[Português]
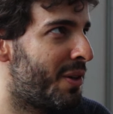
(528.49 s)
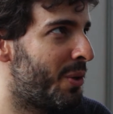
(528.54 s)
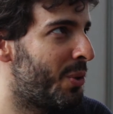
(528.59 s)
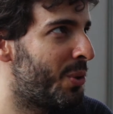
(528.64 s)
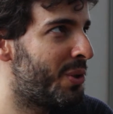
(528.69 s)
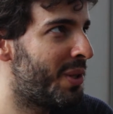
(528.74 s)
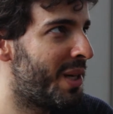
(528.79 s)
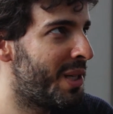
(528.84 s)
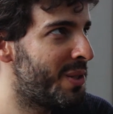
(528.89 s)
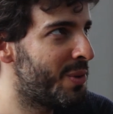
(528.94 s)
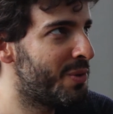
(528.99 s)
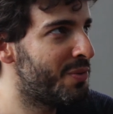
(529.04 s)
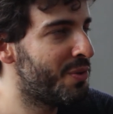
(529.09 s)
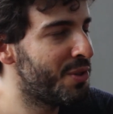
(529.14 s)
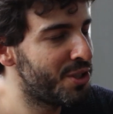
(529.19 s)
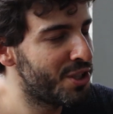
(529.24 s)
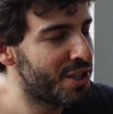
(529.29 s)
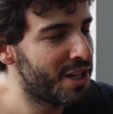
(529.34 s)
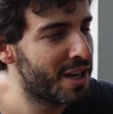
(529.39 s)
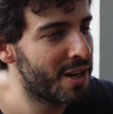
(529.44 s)
falou três, eu vou
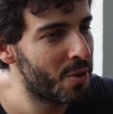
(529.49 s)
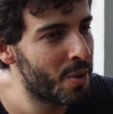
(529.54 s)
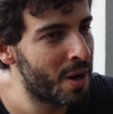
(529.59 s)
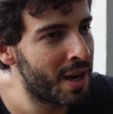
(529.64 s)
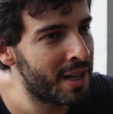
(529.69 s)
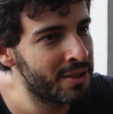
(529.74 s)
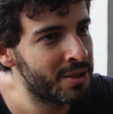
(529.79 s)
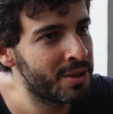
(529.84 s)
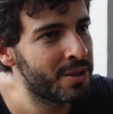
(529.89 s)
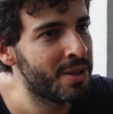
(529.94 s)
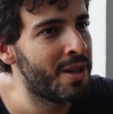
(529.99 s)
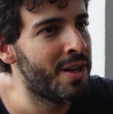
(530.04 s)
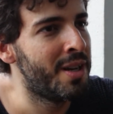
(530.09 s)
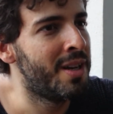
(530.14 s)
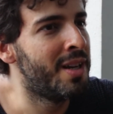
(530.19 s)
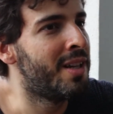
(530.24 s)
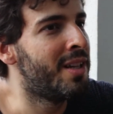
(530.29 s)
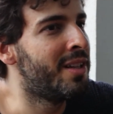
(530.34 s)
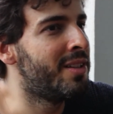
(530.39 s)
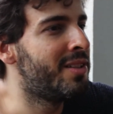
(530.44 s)
indicar quatro.
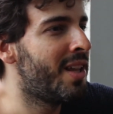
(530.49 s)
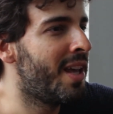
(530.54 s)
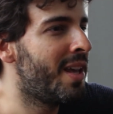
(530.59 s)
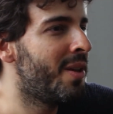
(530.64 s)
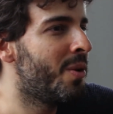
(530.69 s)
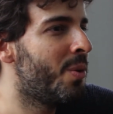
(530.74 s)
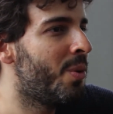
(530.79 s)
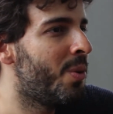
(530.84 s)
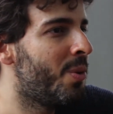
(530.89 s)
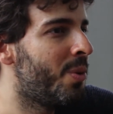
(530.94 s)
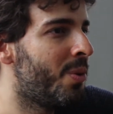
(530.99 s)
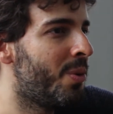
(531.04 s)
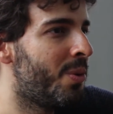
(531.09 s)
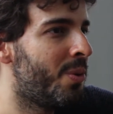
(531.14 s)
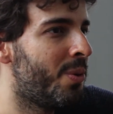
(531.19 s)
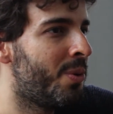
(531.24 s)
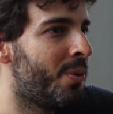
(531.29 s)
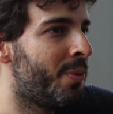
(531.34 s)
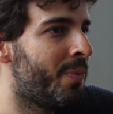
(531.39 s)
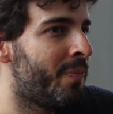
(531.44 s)
Tem
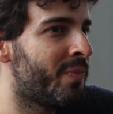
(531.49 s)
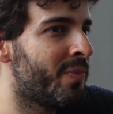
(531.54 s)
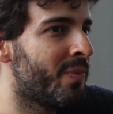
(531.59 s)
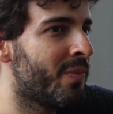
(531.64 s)
o,